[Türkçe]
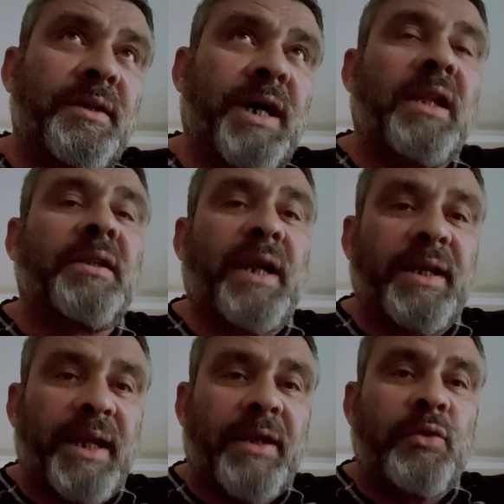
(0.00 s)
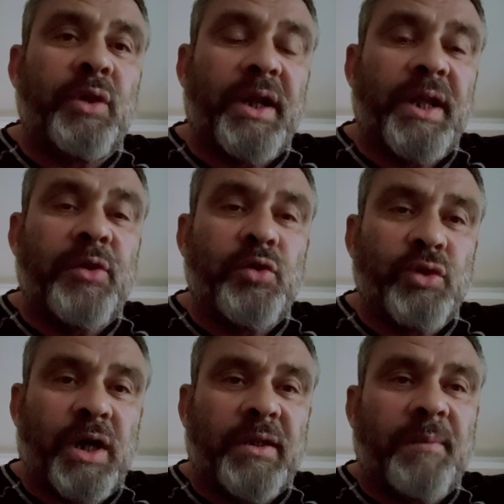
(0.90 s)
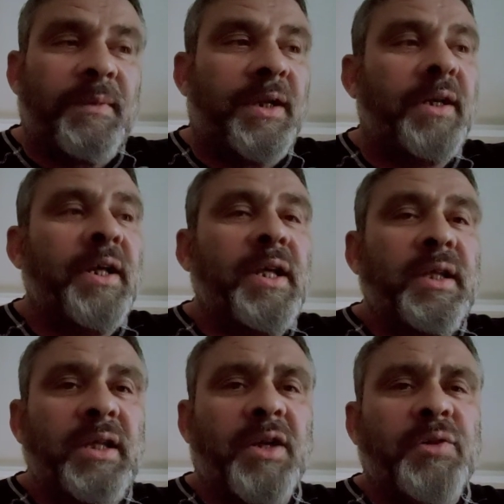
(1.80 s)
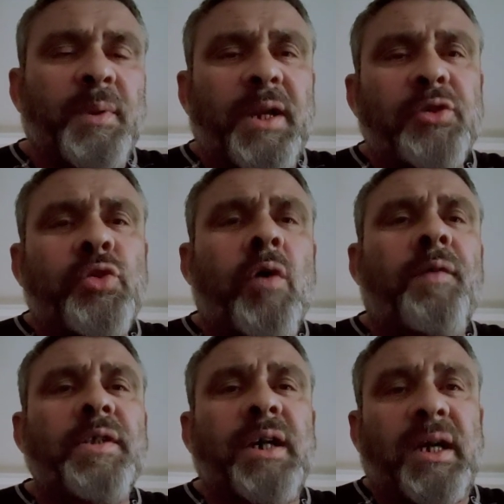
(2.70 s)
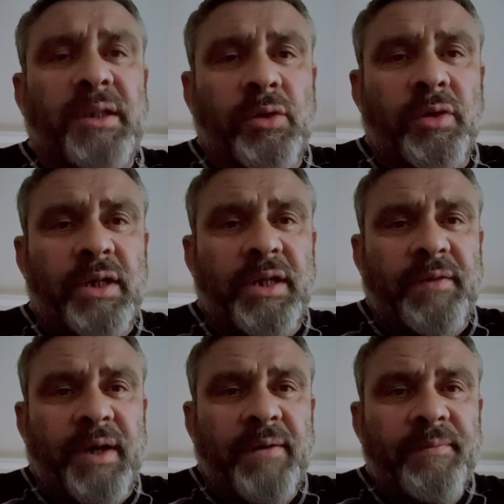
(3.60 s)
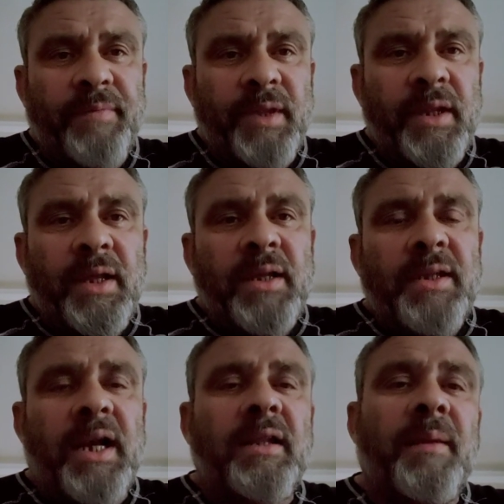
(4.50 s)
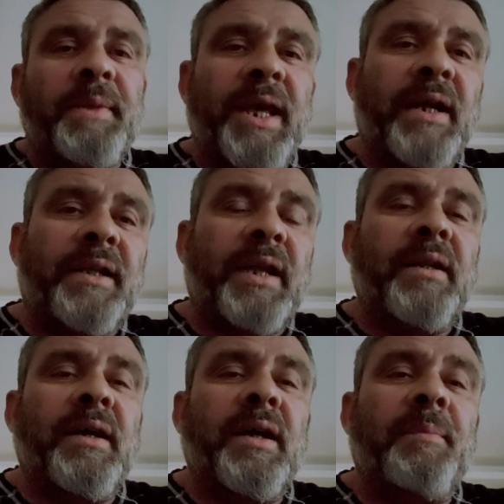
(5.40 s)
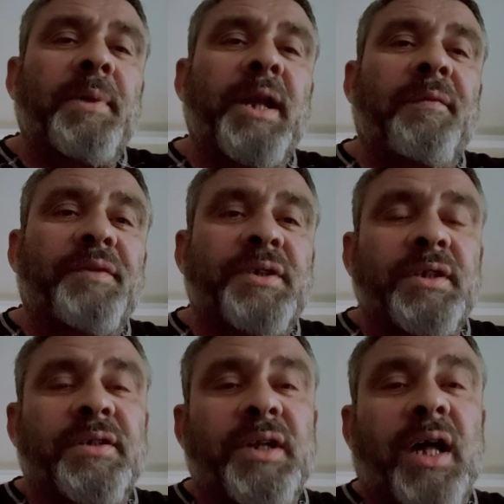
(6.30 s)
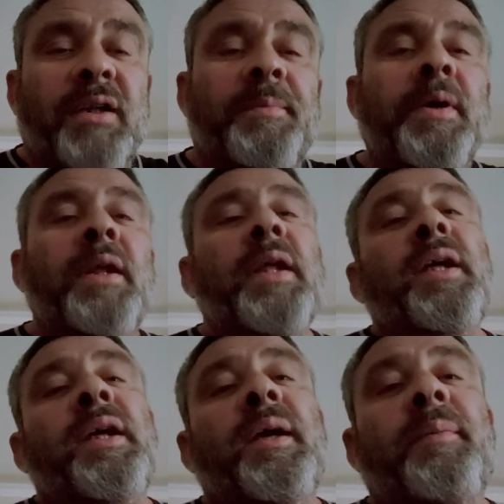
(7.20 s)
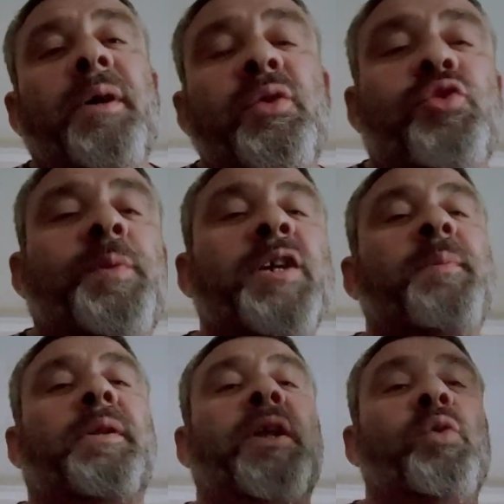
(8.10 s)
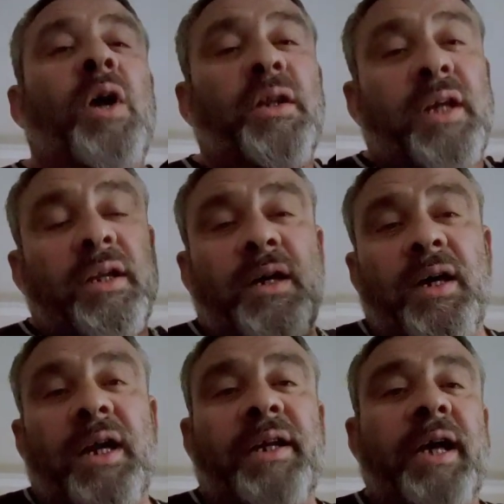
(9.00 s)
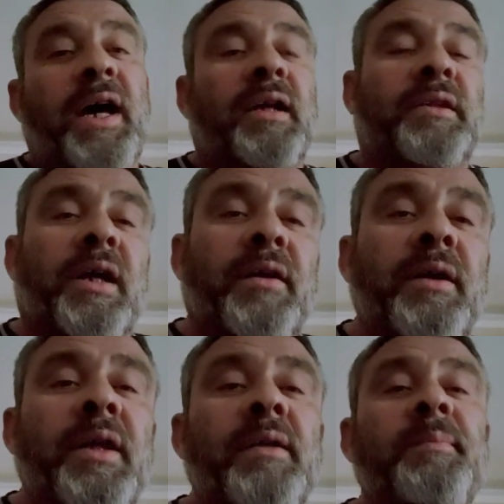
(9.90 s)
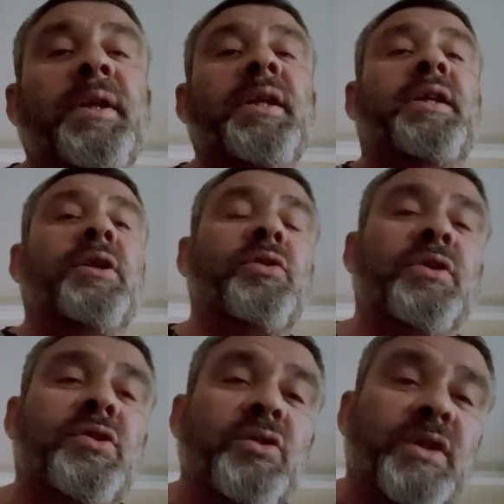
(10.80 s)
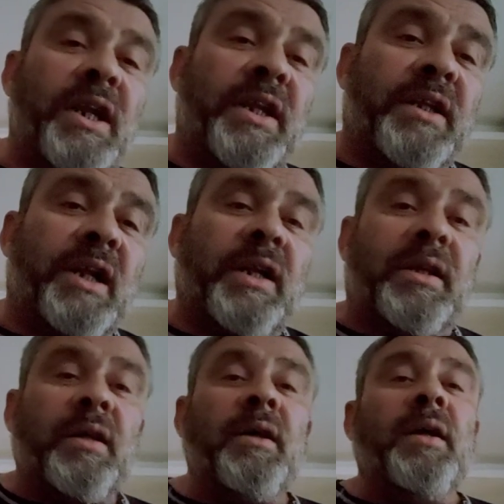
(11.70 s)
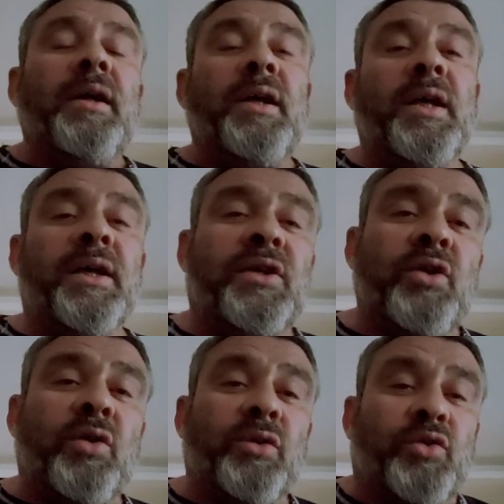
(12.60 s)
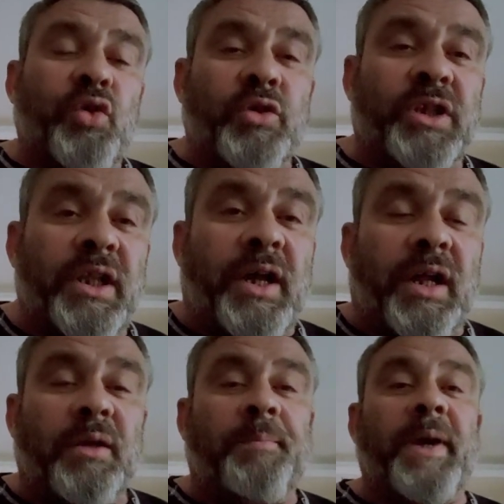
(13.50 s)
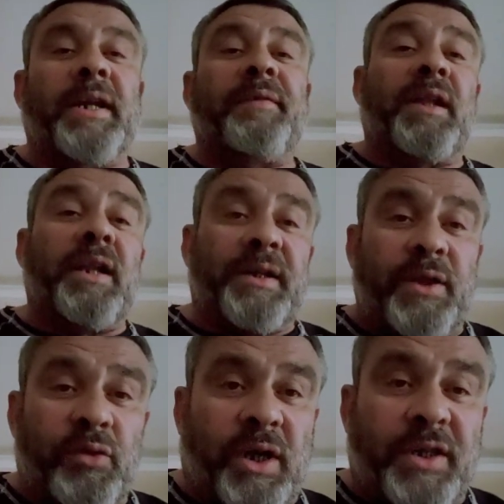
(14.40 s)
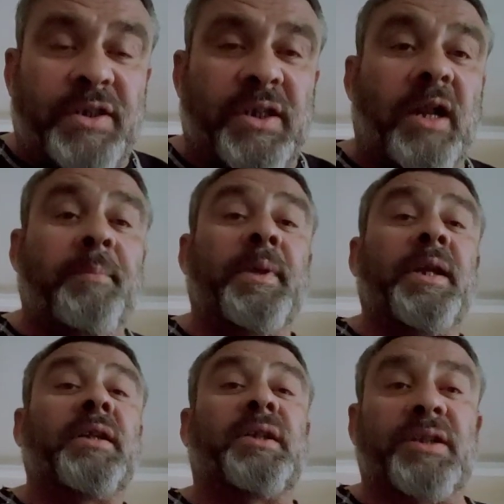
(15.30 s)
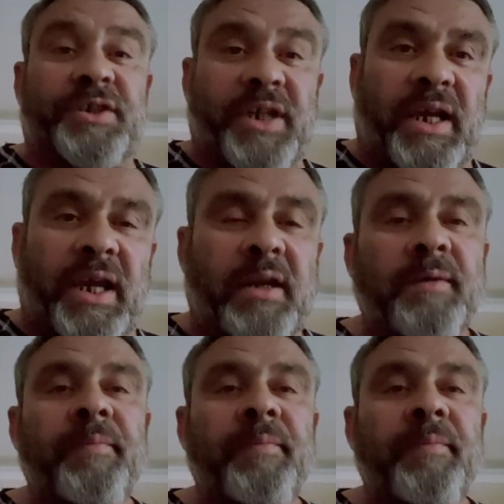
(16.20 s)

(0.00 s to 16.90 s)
kaldıran yani dünyanın en güçlü adamları yarışmaların çok fazla kategorileri var. Yani adam yerden e, bira fıçısını alıp 3-5 e, metre yukarıdan arkaya atar. Biri 200-250 kilolik e, kiloluk külçeleri alıp merdivenlerden yukarı çıkar. Biri tırı çeker.